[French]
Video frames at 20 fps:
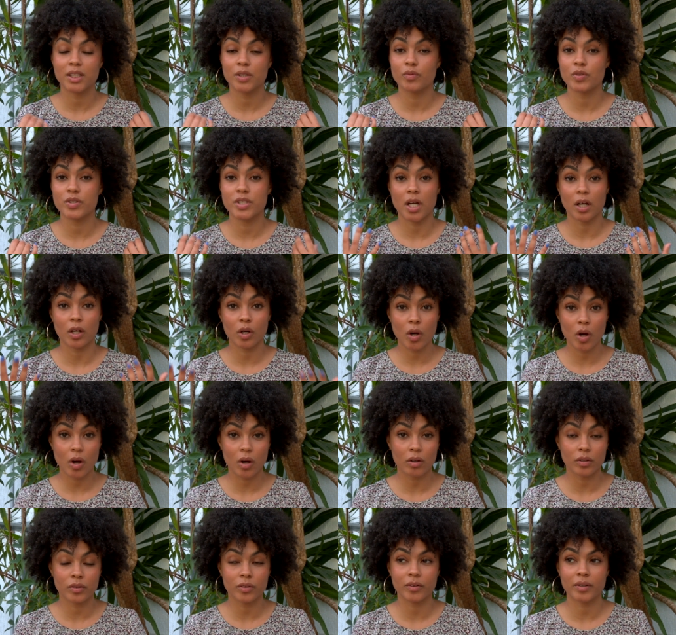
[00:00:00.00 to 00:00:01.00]
qui veut dire
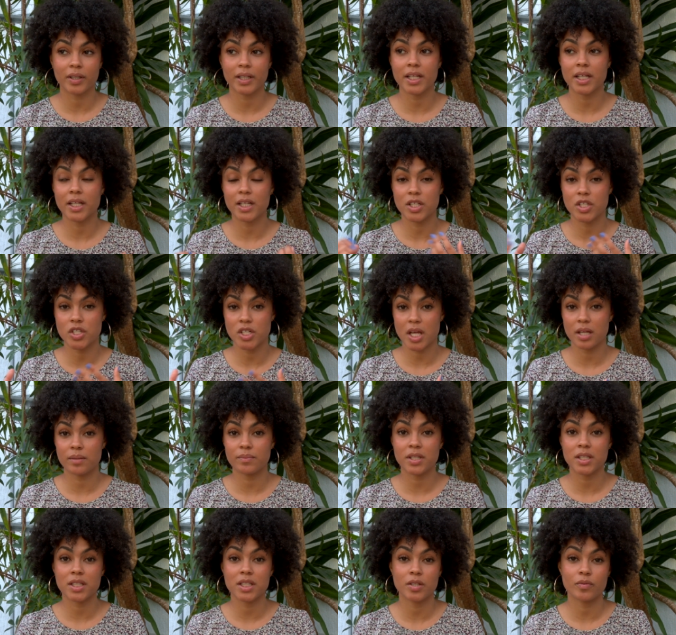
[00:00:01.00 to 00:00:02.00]
corps en anglais et
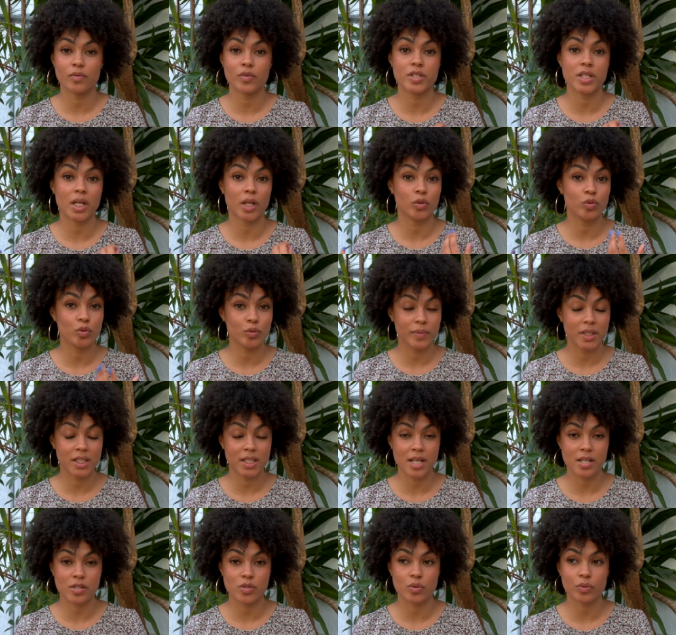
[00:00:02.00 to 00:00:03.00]
shaming qui veut dire
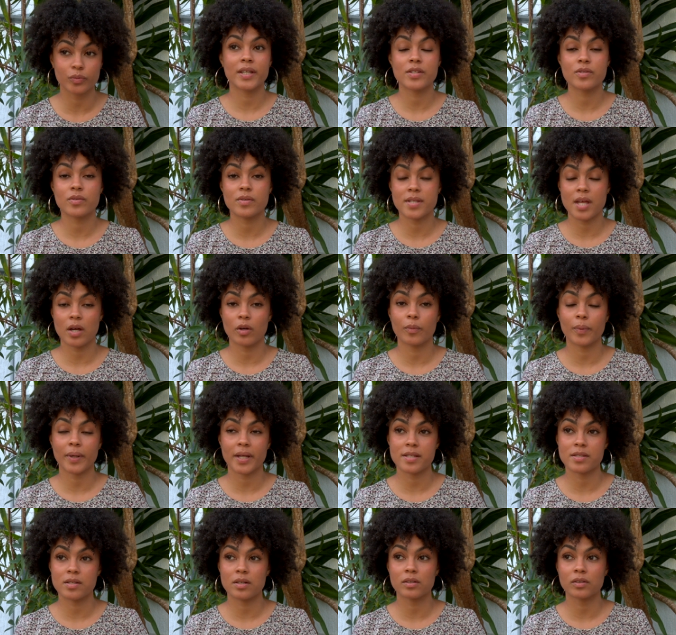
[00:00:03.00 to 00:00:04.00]
humiliation. Qu'est-ce que ça
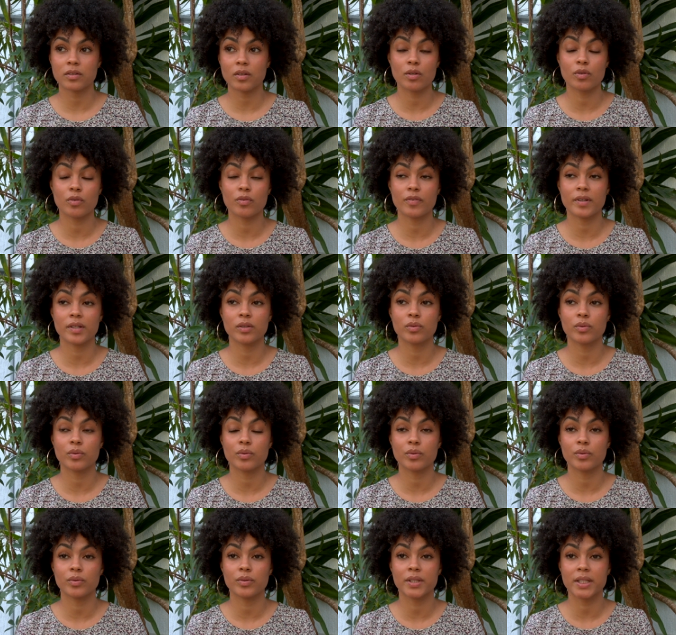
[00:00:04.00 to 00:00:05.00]
représente C'est le fait
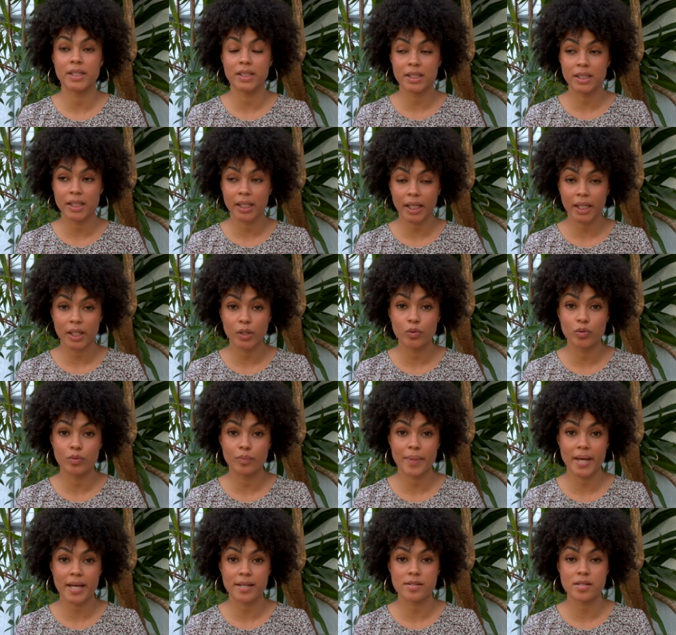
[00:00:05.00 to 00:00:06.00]
de dénigrer
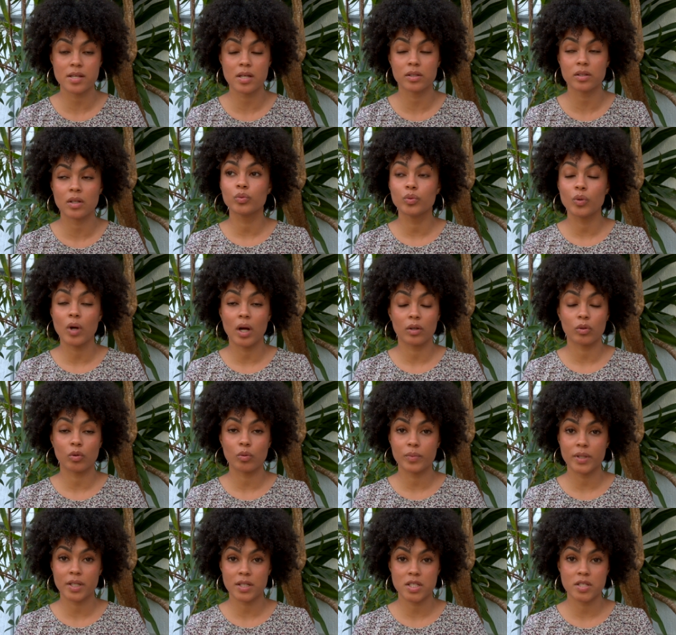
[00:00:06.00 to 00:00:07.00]
une personne ou un
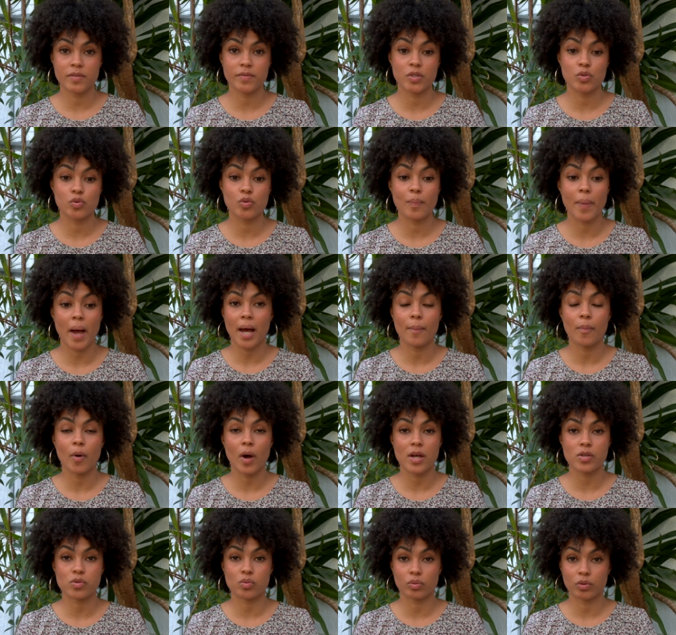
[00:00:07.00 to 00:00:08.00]
groupe d'individus par
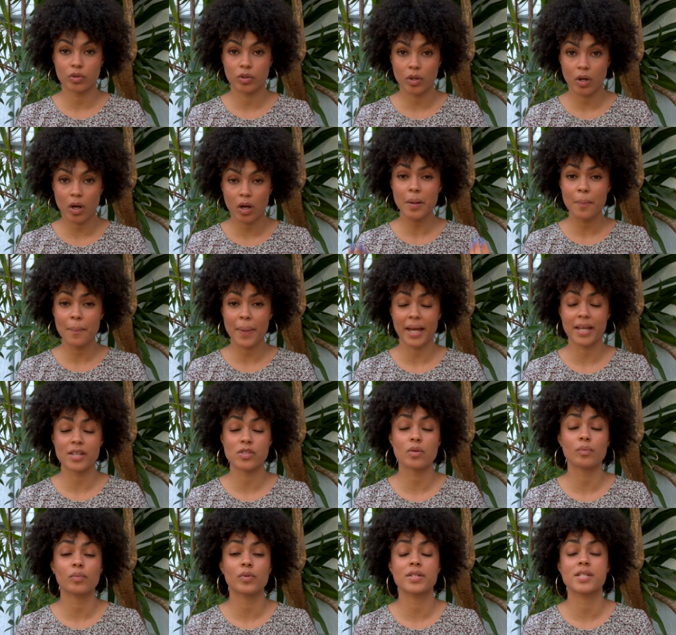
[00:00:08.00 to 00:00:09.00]
rapport à son corps. Par
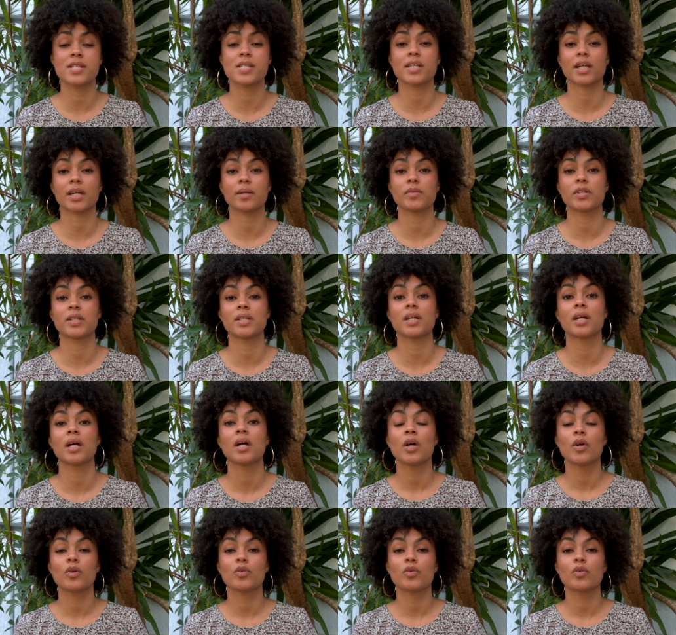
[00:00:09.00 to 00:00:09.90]
exemple, discriminer